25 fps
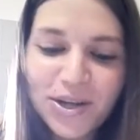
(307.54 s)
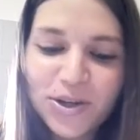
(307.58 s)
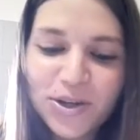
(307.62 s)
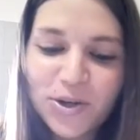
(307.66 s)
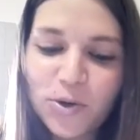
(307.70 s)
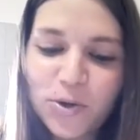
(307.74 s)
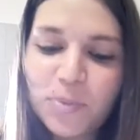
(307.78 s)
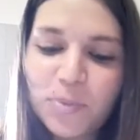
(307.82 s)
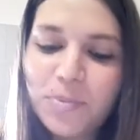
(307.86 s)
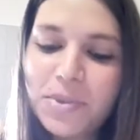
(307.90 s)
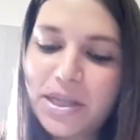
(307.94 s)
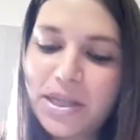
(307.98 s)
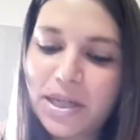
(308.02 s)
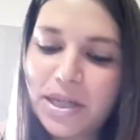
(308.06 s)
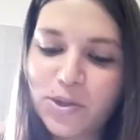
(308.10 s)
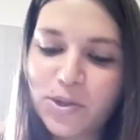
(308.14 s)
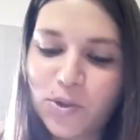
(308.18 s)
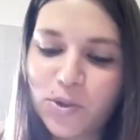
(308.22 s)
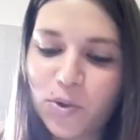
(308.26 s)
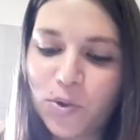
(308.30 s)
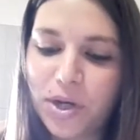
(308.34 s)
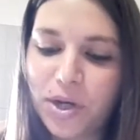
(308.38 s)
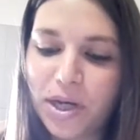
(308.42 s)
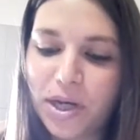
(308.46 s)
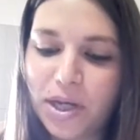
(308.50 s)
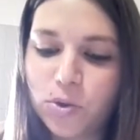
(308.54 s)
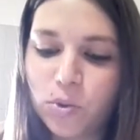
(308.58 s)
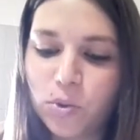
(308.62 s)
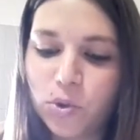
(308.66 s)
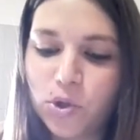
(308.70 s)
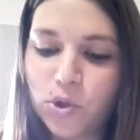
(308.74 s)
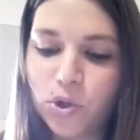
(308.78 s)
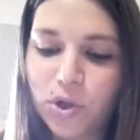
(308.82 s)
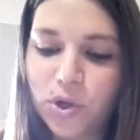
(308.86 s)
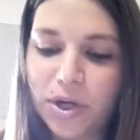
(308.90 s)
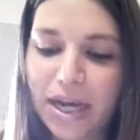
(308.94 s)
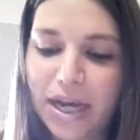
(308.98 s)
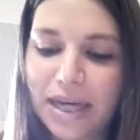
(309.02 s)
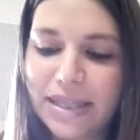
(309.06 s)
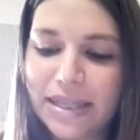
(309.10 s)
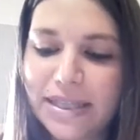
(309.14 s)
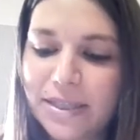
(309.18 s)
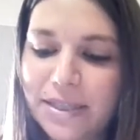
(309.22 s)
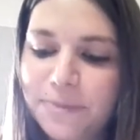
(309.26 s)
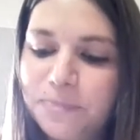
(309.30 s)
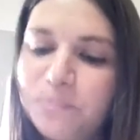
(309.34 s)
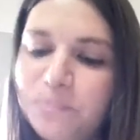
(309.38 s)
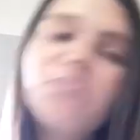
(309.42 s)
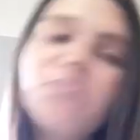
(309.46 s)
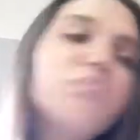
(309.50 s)
Come trascorri le tue
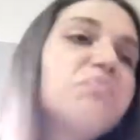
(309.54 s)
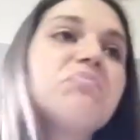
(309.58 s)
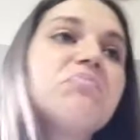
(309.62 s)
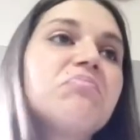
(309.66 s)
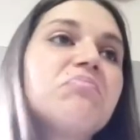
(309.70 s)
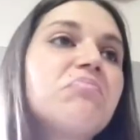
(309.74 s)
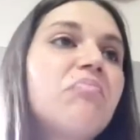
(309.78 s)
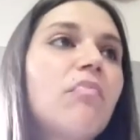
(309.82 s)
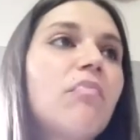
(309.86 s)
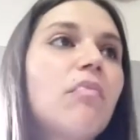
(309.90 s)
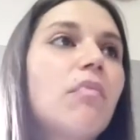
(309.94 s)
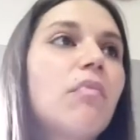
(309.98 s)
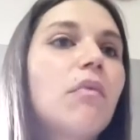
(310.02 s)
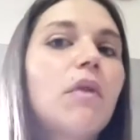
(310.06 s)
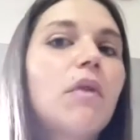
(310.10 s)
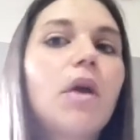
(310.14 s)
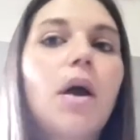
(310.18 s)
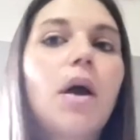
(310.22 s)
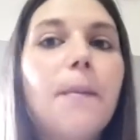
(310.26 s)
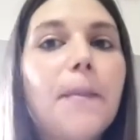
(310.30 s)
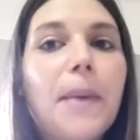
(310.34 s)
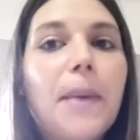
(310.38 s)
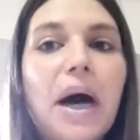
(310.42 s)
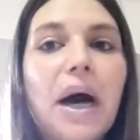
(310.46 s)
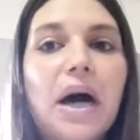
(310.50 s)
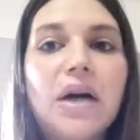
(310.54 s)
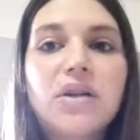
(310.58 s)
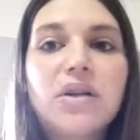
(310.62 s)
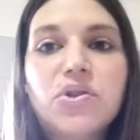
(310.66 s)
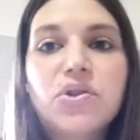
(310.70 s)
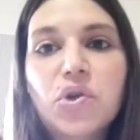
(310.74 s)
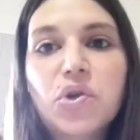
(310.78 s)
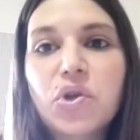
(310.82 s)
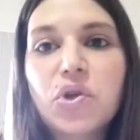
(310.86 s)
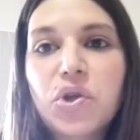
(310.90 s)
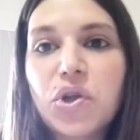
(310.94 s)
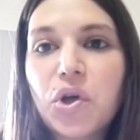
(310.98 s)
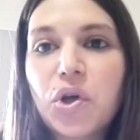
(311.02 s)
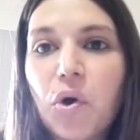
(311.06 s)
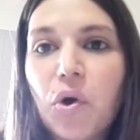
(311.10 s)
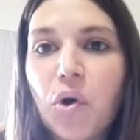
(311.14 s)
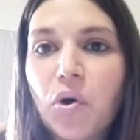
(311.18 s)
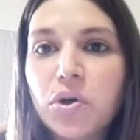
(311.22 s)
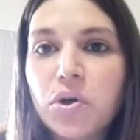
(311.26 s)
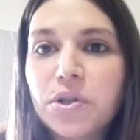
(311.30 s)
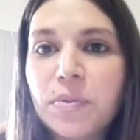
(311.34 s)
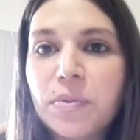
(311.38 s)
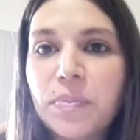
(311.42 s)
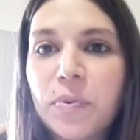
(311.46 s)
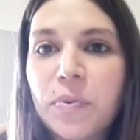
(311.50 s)
giornate? Ma solite
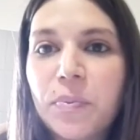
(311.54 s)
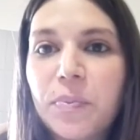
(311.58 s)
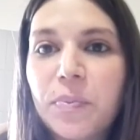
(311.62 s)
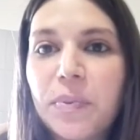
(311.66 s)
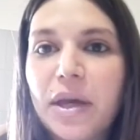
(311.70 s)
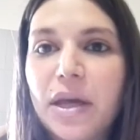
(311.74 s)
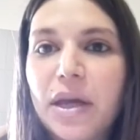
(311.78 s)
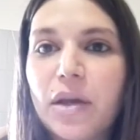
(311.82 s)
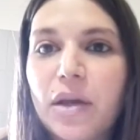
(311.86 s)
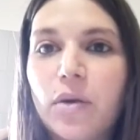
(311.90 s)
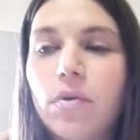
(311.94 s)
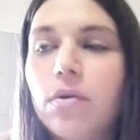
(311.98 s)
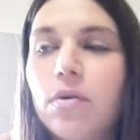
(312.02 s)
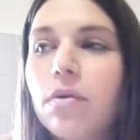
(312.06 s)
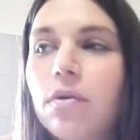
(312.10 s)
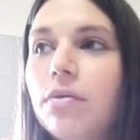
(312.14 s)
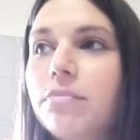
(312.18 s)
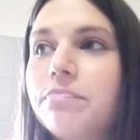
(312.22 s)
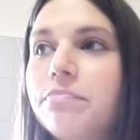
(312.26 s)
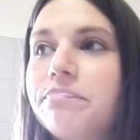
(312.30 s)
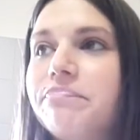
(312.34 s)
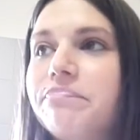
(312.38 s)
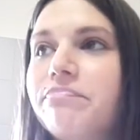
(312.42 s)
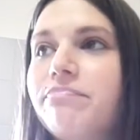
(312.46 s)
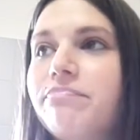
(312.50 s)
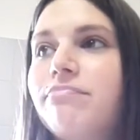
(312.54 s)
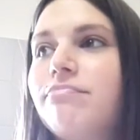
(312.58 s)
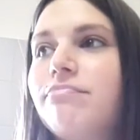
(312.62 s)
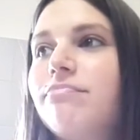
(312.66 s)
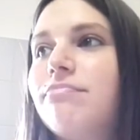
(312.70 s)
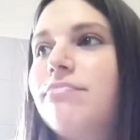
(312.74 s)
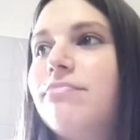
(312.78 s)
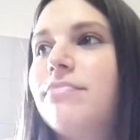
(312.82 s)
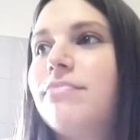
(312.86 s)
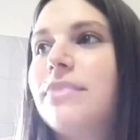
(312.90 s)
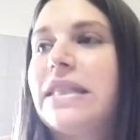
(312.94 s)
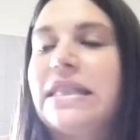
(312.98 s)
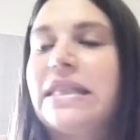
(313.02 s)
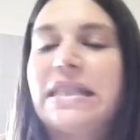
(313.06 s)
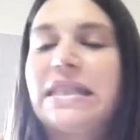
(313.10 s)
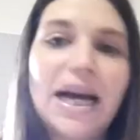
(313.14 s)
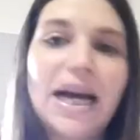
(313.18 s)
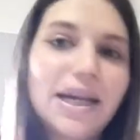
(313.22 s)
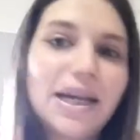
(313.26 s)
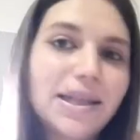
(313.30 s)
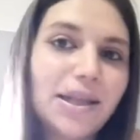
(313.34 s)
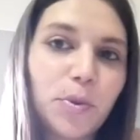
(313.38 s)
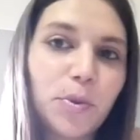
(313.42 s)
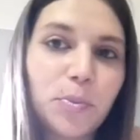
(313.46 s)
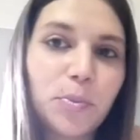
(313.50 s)
cose più o meno. Mm,
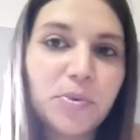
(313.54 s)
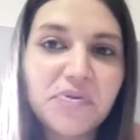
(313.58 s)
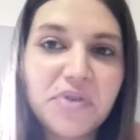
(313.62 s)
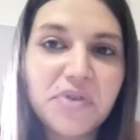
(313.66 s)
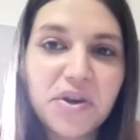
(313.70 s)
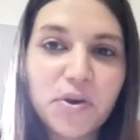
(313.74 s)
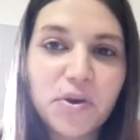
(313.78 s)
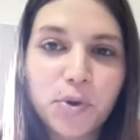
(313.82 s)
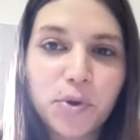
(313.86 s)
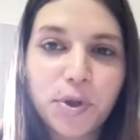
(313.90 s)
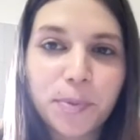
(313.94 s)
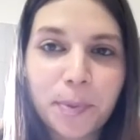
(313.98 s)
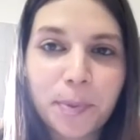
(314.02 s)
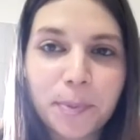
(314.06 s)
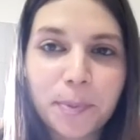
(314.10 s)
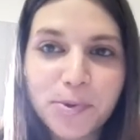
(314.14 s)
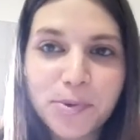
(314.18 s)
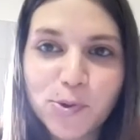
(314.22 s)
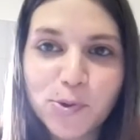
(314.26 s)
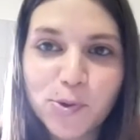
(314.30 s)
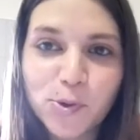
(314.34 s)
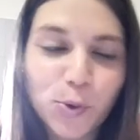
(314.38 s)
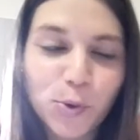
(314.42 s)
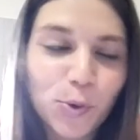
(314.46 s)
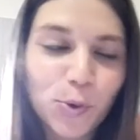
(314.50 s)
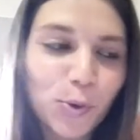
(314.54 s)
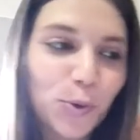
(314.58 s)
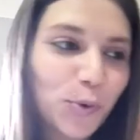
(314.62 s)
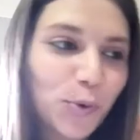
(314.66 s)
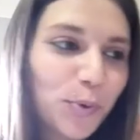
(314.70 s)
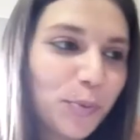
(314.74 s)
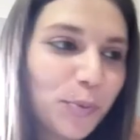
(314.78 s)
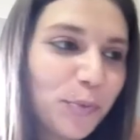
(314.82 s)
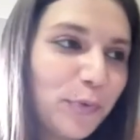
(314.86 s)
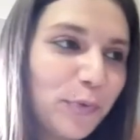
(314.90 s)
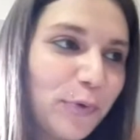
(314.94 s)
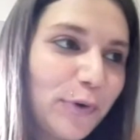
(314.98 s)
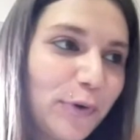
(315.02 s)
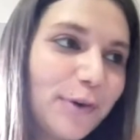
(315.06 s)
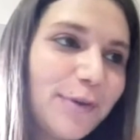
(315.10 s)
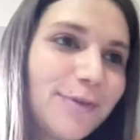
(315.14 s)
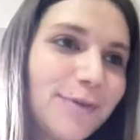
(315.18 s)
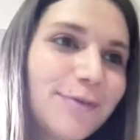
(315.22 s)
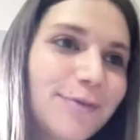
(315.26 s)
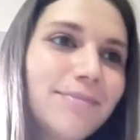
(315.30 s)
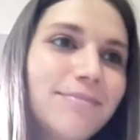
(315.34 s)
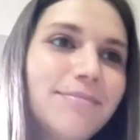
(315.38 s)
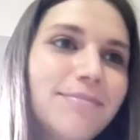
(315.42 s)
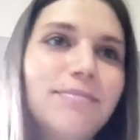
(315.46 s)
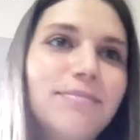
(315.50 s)
d'estate mi sveglio tipo a mezzogiorno come
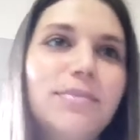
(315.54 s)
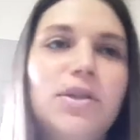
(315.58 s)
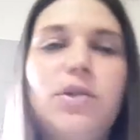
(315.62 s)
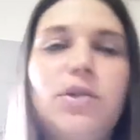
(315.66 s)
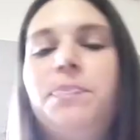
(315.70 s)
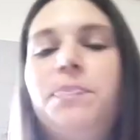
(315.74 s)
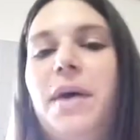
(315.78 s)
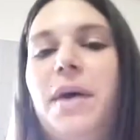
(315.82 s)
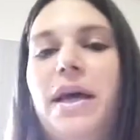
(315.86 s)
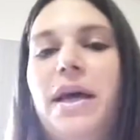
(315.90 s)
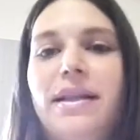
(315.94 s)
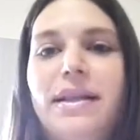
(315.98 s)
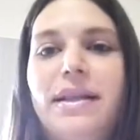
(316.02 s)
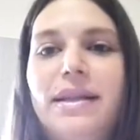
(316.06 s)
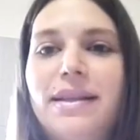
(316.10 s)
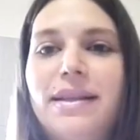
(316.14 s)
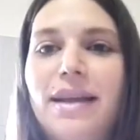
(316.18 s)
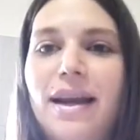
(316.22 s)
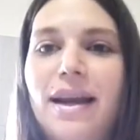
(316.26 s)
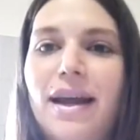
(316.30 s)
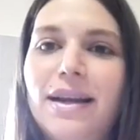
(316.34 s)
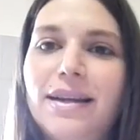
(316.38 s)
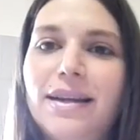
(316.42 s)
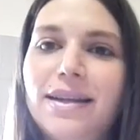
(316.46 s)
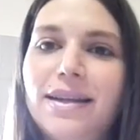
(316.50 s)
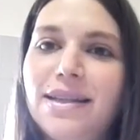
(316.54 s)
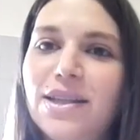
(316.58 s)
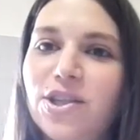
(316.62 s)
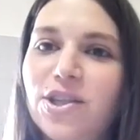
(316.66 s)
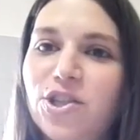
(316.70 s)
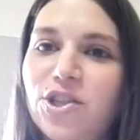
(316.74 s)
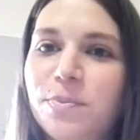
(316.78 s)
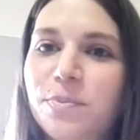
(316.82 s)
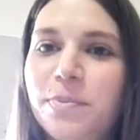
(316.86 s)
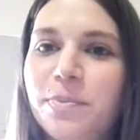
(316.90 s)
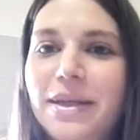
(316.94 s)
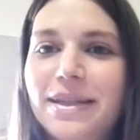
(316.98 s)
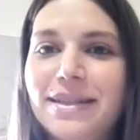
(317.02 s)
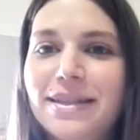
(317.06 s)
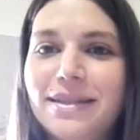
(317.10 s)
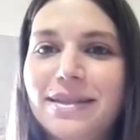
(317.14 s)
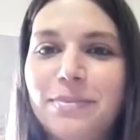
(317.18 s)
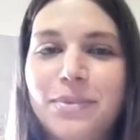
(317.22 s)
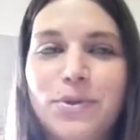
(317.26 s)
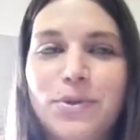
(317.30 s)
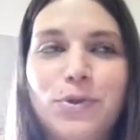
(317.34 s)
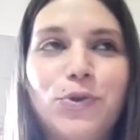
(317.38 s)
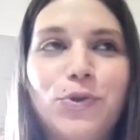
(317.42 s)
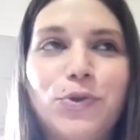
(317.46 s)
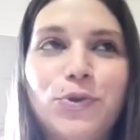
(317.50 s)
fiolo. Dipende tra le 10 e mezza e
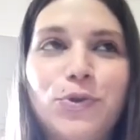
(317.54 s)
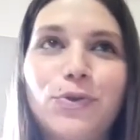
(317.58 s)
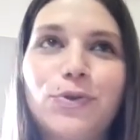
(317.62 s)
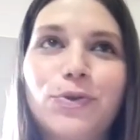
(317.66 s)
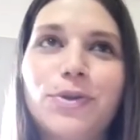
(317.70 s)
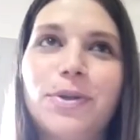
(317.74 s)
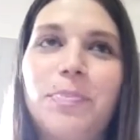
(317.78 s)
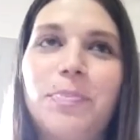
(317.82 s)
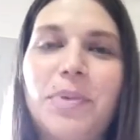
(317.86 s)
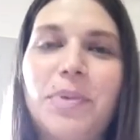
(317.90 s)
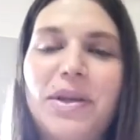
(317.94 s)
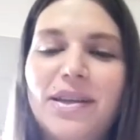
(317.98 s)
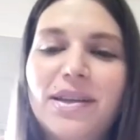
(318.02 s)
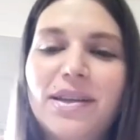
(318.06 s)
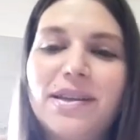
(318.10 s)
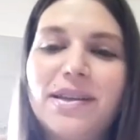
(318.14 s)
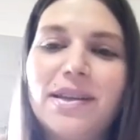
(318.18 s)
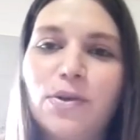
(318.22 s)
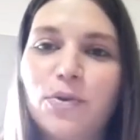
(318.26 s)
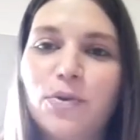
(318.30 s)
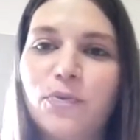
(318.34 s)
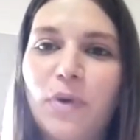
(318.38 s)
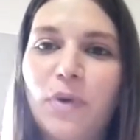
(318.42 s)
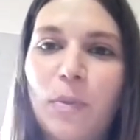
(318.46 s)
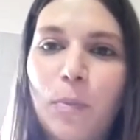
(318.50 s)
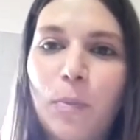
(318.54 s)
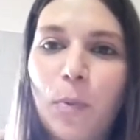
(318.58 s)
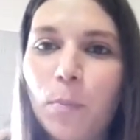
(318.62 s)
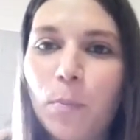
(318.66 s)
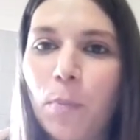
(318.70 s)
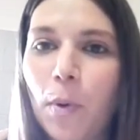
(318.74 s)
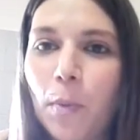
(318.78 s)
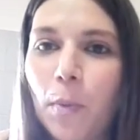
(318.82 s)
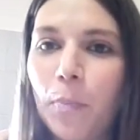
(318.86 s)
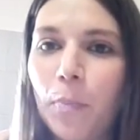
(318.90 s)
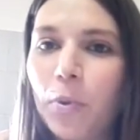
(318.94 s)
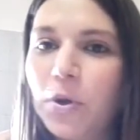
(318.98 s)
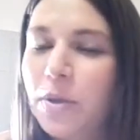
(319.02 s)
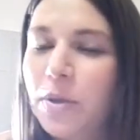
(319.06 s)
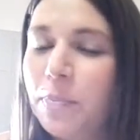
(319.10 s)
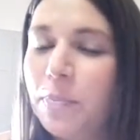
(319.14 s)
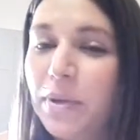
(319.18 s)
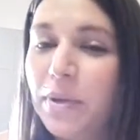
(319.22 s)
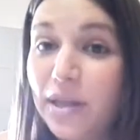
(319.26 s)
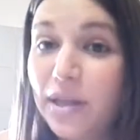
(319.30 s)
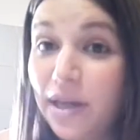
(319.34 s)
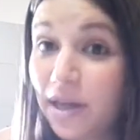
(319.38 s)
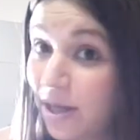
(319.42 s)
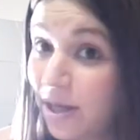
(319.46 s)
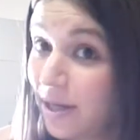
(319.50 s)
mezzogiorno, dipende, ogni famo un po' un po',
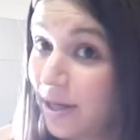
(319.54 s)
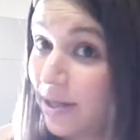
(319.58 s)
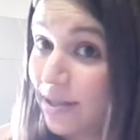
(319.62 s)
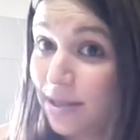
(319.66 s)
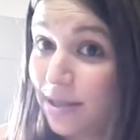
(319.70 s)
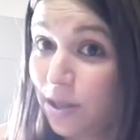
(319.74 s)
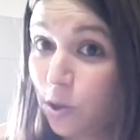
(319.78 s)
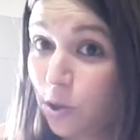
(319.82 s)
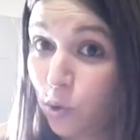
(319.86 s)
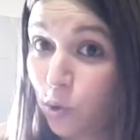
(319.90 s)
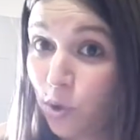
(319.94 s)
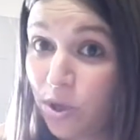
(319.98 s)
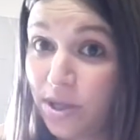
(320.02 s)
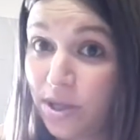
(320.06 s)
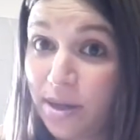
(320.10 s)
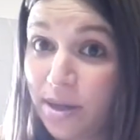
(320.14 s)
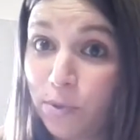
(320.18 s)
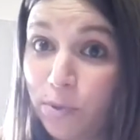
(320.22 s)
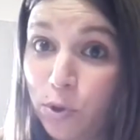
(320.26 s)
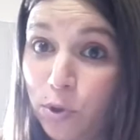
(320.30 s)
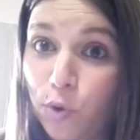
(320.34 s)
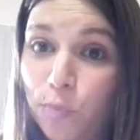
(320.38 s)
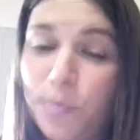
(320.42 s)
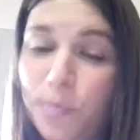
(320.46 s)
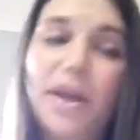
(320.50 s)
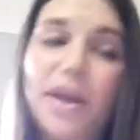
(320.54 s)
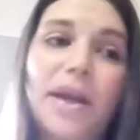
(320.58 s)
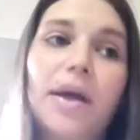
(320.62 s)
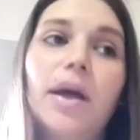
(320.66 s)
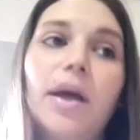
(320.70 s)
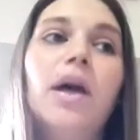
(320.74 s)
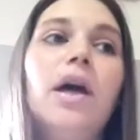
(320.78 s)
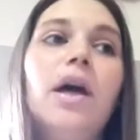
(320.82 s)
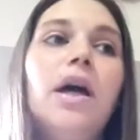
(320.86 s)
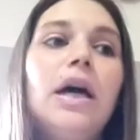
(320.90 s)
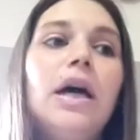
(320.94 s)
dipende che la sera ancora andiamo a dormire.